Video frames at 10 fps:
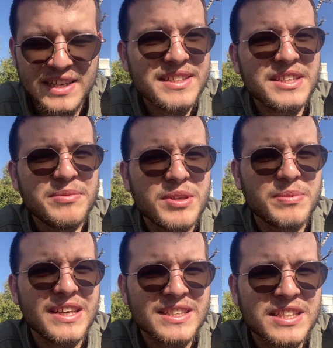dediğim gibi
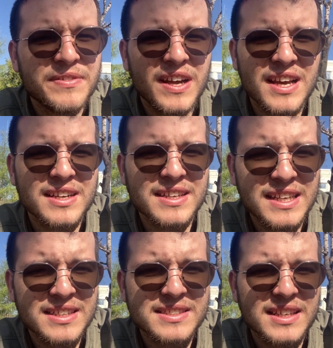ilgi ve alaka
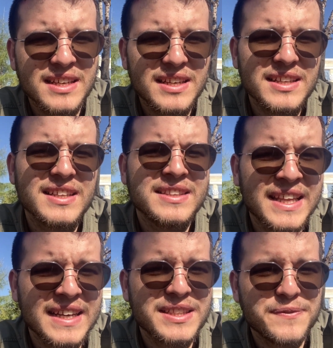gelirse
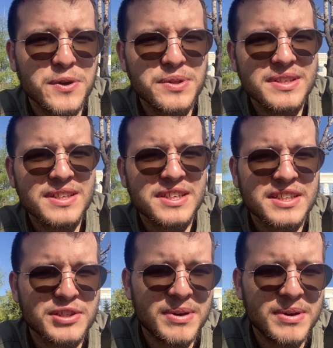negatif yönlerini de çekeceğim